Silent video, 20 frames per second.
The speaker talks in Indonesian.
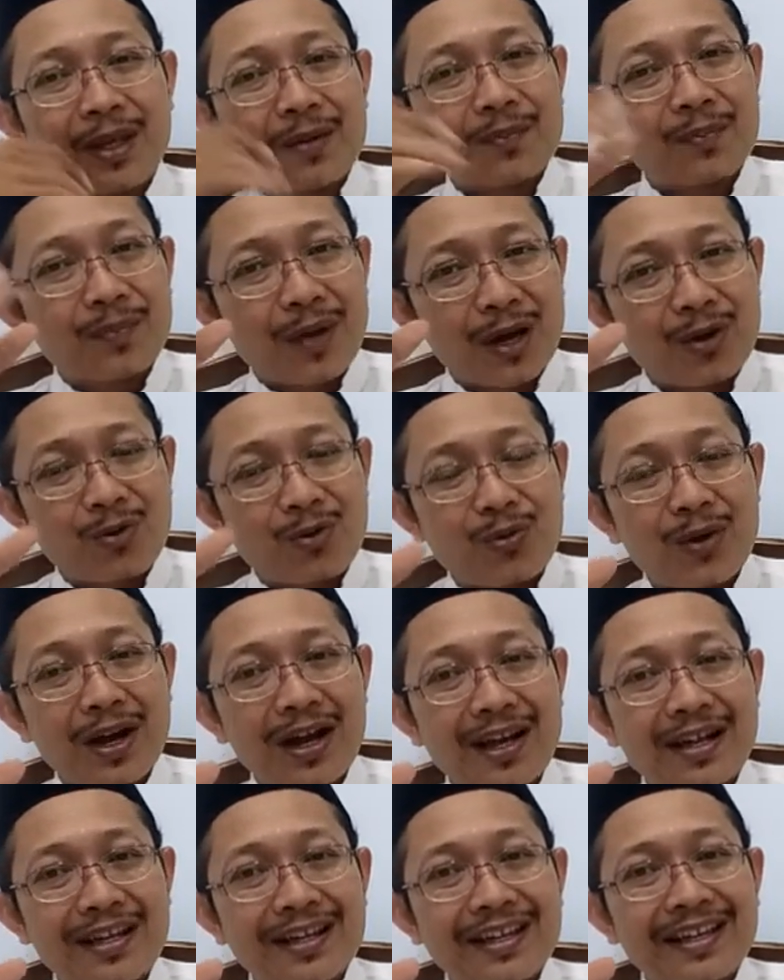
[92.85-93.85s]

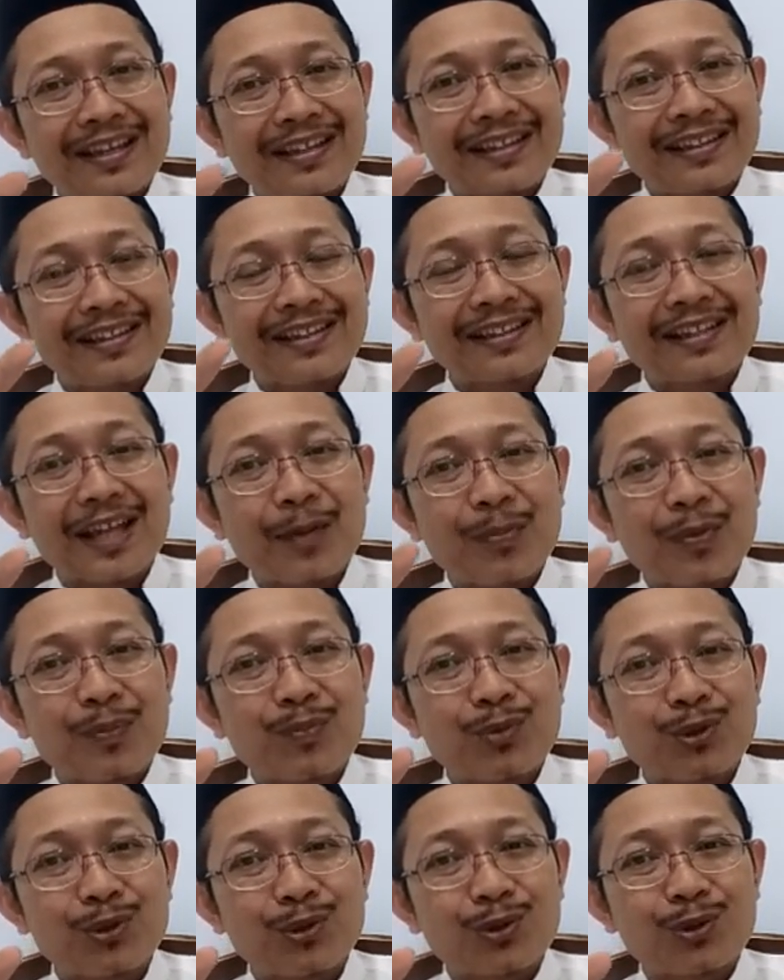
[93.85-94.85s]
Bahwa kita
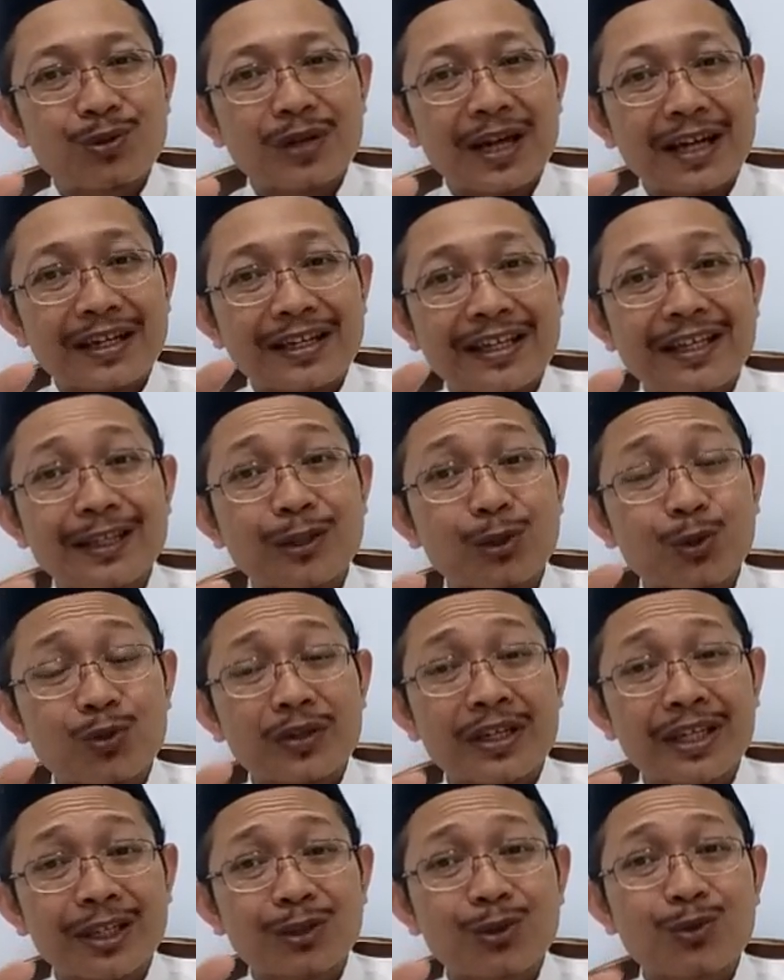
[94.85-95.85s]
membutuhkan
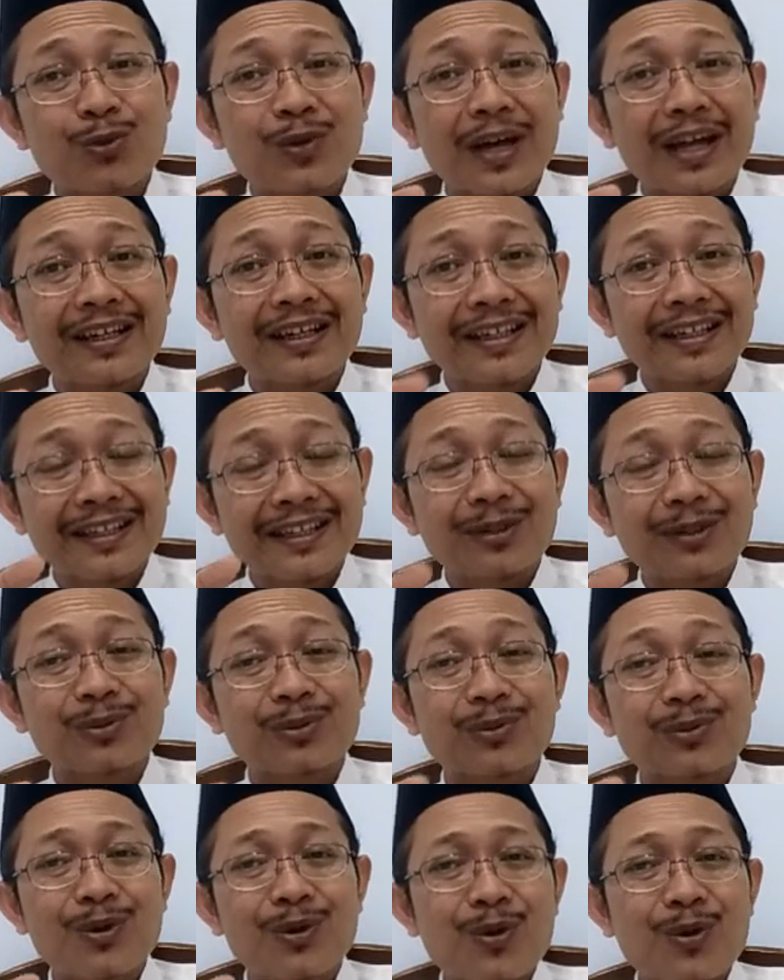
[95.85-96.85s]
hitung-hitungan
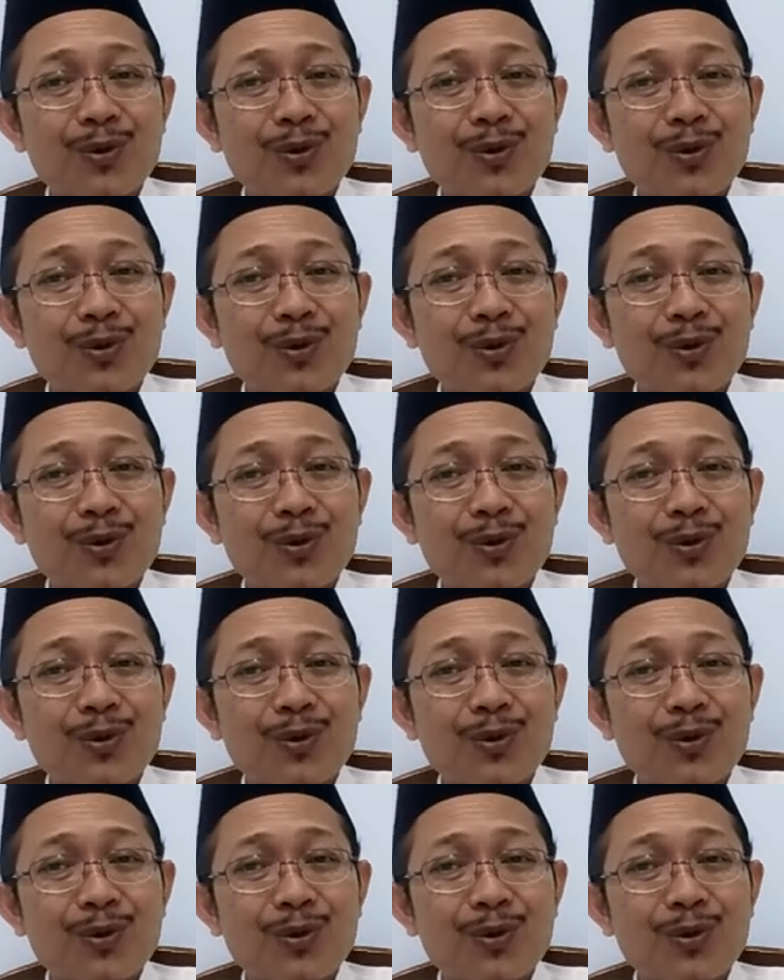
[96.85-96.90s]
itu